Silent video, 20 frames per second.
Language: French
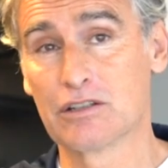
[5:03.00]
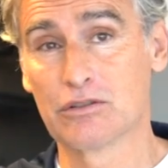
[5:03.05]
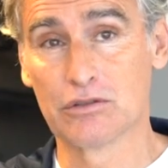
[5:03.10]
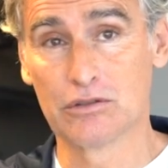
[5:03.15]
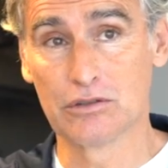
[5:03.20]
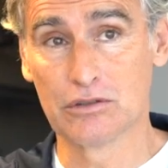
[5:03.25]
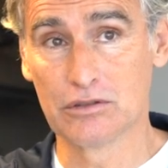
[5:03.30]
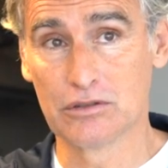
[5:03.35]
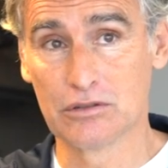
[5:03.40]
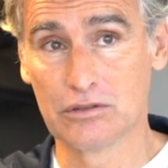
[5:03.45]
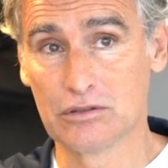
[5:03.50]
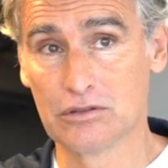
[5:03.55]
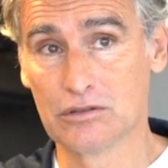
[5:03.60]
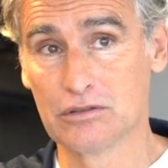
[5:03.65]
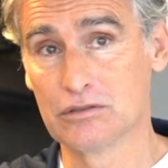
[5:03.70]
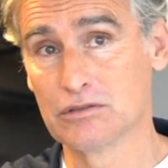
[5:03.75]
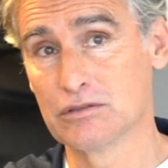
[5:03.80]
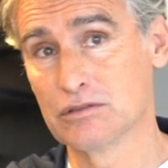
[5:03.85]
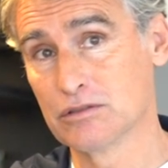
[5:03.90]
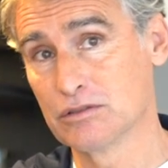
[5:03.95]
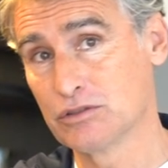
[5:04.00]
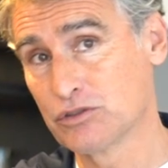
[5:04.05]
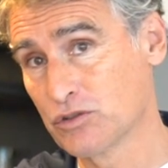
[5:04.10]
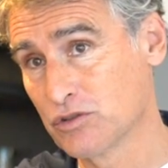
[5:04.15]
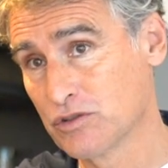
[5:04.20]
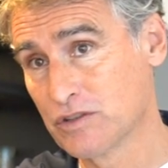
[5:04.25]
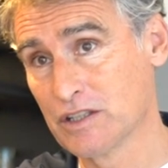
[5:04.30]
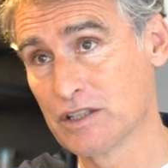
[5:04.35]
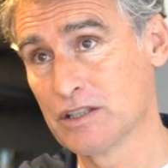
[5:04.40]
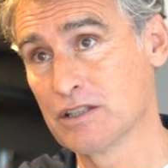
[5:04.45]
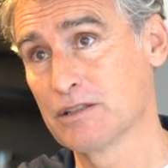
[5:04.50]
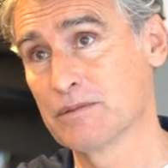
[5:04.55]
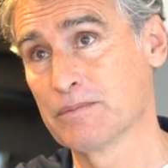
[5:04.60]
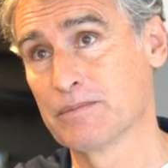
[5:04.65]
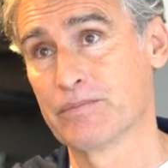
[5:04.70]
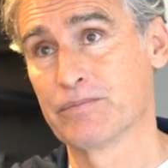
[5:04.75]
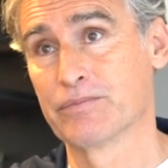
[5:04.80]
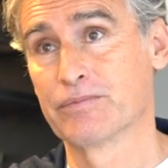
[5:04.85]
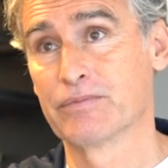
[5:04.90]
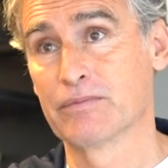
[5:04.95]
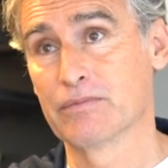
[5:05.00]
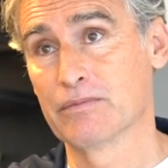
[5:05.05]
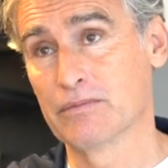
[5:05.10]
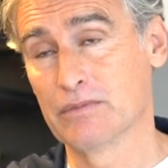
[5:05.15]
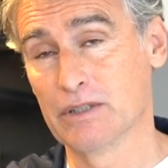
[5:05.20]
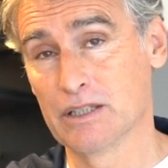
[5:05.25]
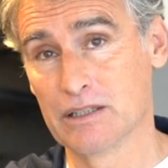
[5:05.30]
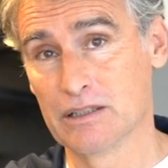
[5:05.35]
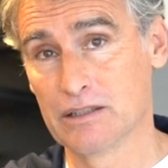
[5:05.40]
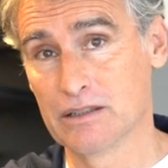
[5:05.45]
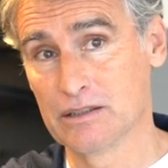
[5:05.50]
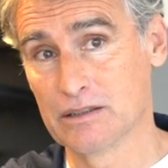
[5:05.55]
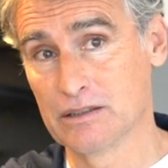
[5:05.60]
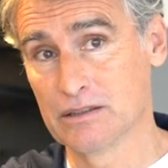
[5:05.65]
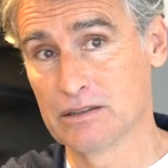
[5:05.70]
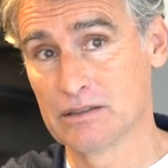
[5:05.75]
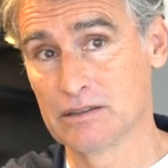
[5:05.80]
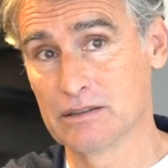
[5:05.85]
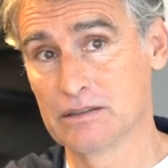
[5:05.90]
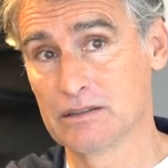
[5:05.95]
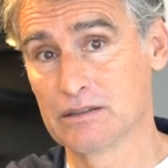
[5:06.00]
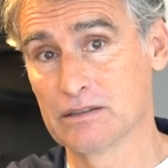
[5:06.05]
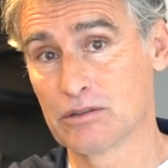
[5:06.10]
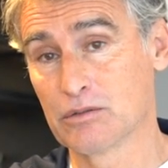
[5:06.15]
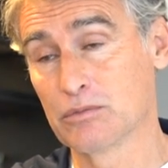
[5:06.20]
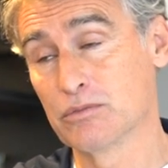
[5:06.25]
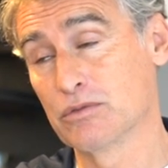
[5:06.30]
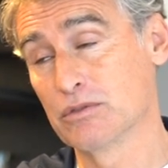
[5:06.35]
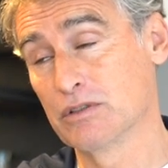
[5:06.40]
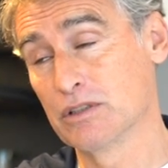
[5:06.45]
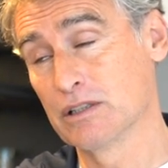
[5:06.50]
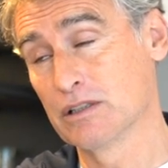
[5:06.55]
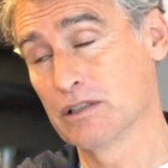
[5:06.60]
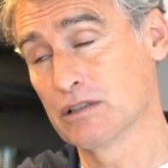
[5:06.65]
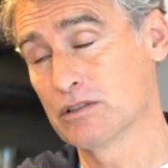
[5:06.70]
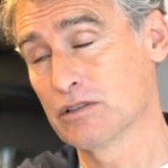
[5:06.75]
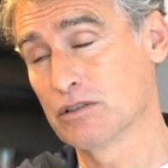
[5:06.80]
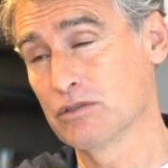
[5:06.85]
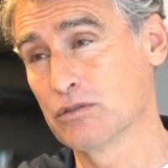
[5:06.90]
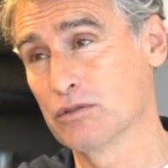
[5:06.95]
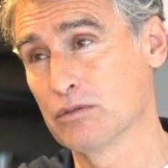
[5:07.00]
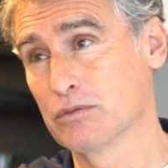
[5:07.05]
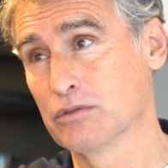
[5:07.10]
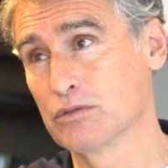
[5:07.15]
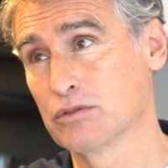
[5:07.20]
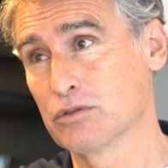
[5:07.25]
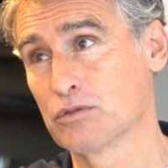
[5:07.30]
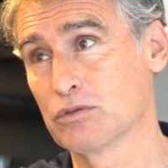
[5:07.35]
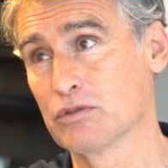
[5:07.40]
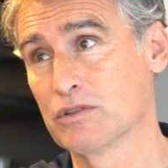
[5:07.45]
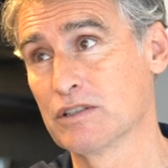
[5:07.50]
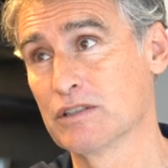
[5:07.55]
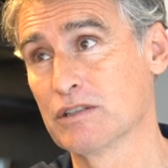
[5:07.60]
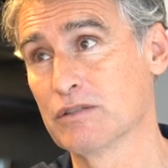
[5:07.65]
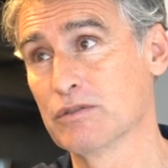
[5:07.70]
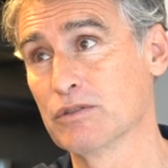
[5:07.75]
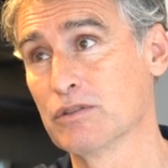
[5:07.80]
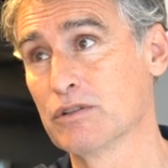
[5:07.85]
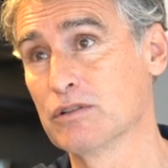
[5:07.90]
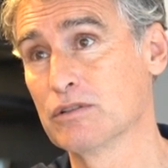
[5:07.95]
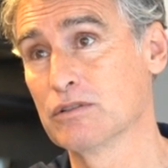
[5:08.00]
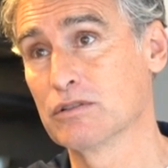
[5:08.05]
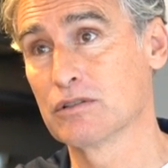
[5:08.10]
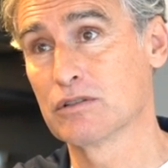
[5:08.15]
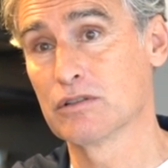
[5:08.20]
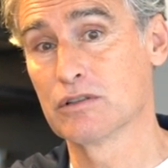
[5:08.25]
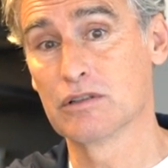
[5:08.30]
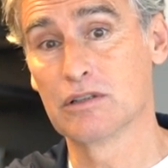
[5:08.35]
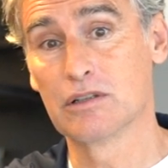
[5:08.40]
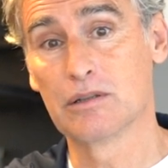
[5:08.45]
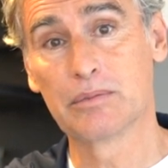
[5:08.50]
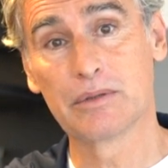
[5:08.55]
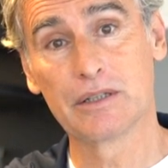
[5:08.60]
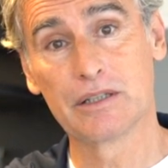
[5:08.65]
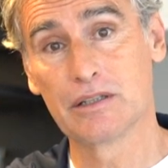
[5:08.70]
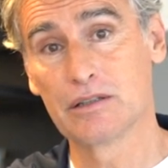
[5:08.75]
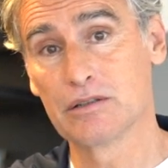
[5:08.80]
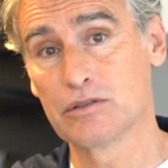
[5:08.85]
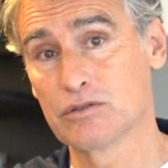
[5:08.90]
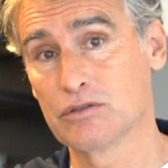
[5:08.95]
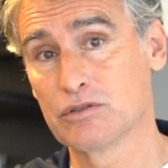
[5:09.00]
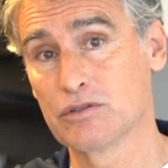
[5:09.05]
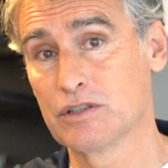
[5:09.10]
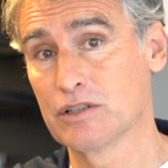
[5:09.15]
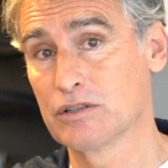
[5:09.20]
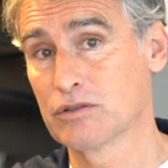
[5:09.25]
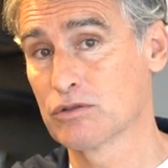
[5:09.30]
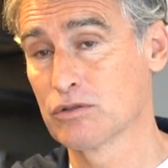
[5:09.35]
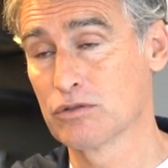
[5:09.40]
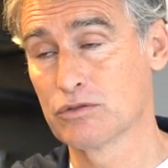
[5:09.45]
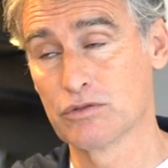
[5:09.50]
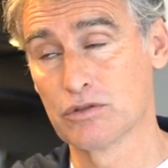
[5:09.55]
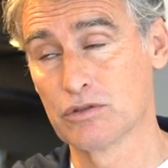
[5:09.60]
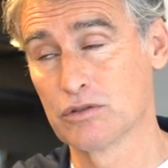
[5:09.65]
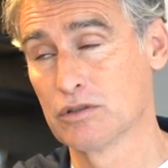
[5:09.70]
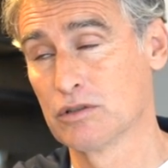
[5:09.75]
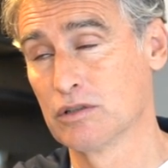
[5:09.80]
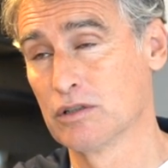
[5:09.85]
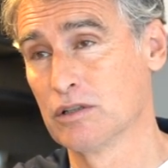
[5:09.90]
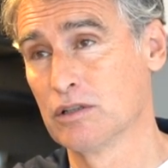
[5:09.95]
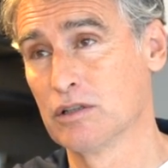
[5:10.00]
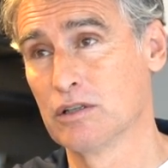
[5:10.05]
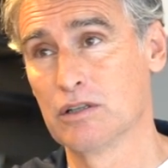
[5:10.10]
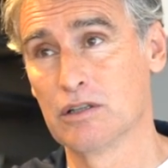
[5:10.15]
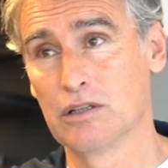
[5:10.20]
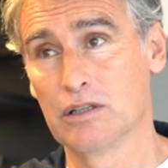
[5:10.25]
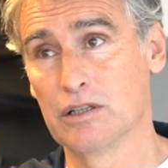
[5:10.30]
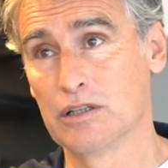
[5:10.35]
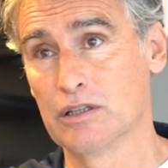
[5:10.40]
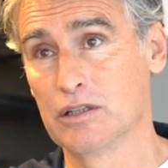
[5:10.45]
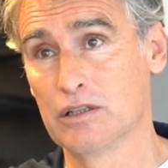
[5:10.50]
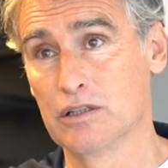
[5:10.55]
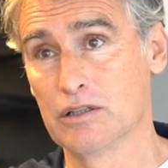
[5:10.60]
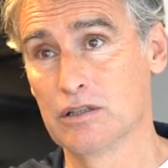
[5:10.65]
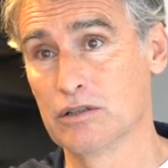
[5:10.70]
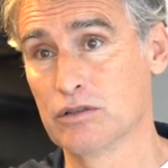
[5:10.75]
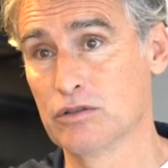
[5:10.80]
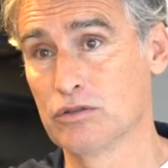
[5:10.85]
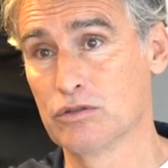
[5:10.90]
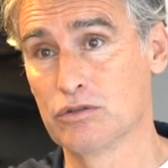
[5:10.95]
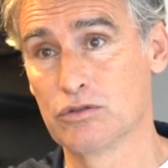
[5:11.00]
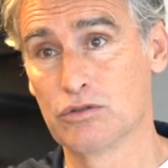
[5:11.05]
que je sais, ben, comme tu dis, hein, je suis un côté Sevenol, donc euh, après, je sais ce que je veux. Et